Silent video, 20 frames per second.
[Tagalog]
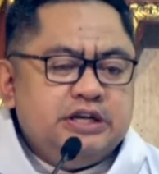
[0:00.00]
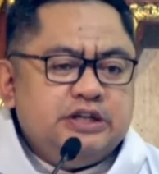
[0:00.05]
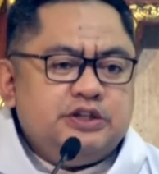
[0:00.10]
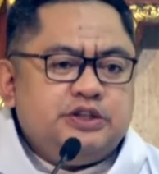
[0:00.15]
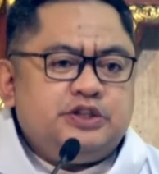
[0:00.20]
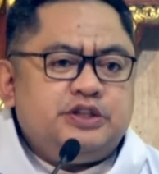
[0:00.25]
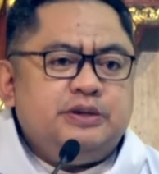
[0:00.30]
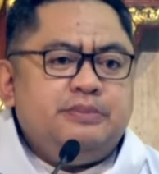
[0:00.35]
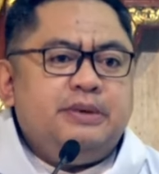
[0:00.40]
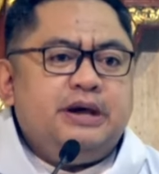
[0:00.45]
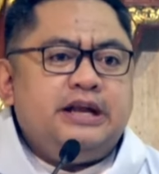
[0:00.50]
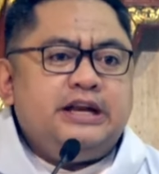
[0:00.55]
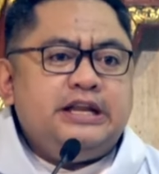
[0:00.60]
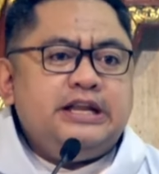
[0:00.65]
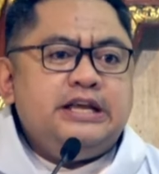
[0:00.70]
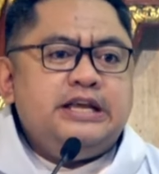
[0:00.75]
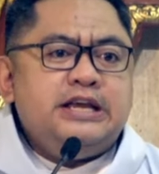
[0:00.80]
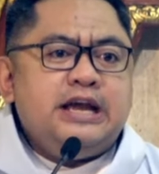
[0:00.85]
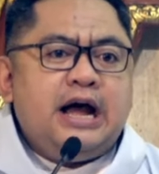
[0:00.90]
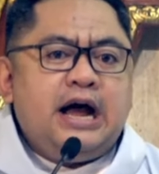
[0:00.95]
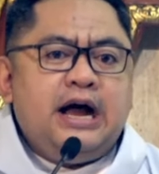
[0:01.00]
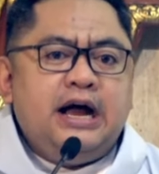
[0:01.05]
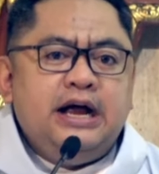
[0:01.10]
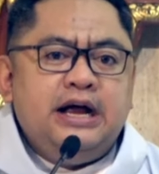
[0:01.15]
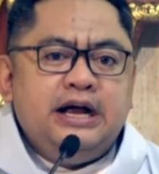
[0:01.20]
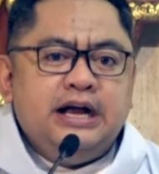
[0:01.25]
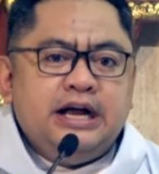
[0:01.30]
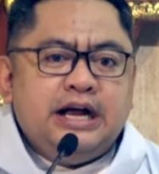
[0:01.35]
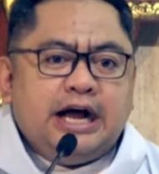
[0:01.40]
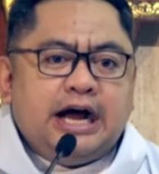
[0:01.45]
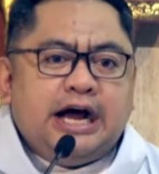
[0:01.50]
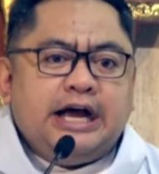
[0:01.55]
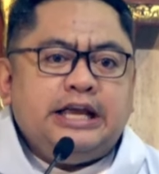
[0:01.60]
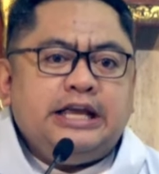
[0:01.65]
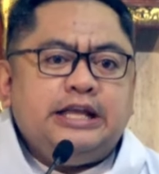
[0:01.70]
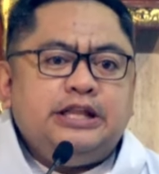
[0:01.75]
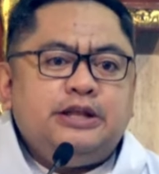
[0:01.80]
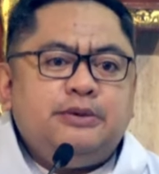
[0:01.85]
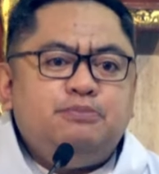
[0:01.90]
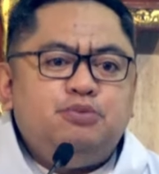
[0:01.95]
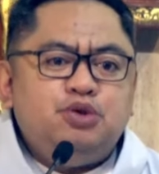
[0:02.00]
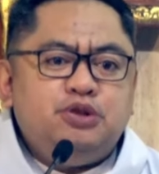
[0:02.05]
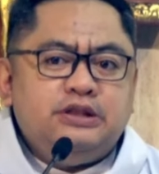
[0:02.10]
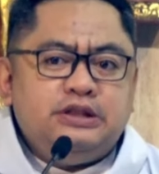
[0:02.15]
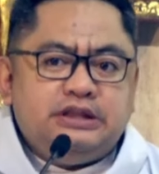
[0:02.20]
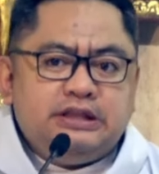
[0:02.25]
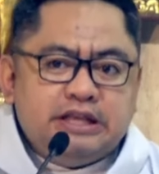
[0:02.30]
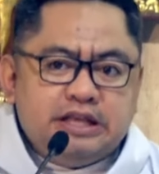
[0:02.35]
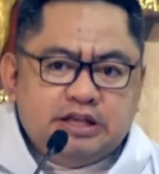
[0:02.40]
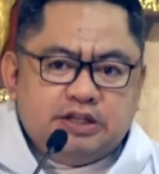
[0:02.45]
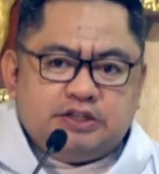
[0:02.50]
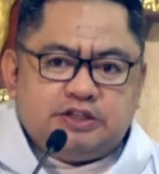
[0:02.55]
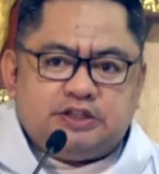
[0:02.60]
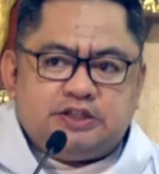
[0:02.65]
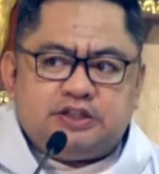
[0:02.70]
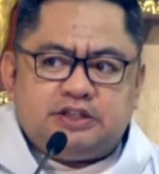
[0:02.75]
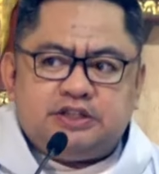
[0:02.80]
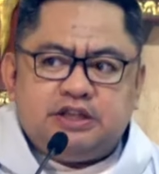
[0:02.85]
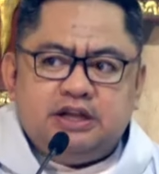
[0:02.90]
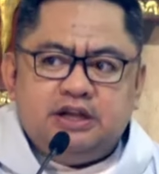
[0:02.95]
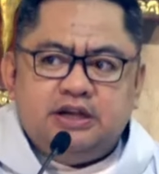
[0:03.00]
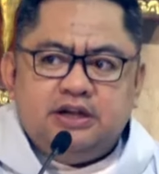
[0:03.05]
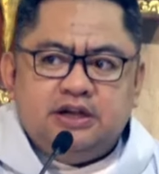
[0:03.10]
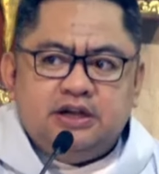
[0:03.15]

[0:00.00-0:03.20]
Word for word: si Maria ay nabuntis